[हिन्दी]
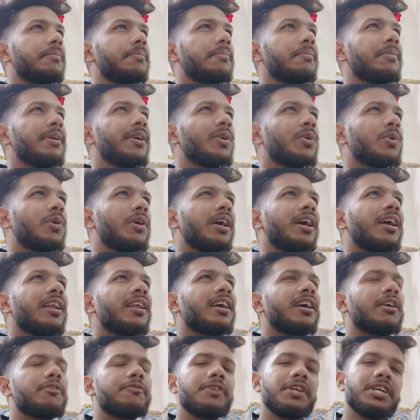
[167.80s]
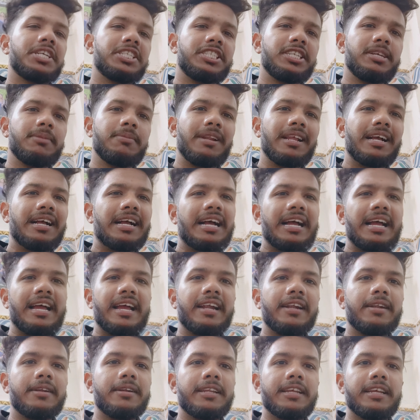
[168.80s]
मेरे को यार काफ़ी अजीब लगा
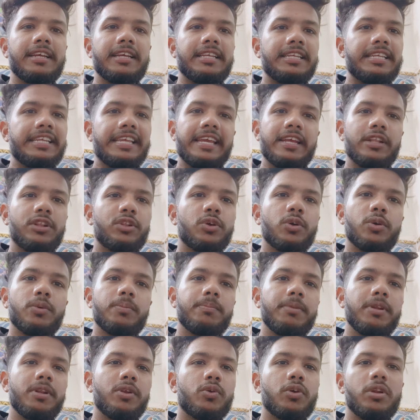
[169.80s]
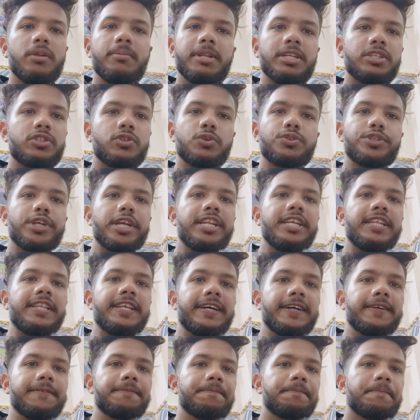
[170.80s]
एंड ये तो बिल्कुल मैंने सोचा नहीं
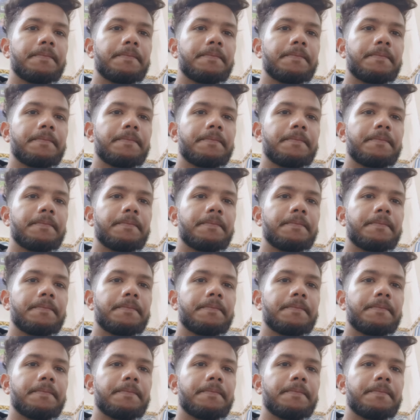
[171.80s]
था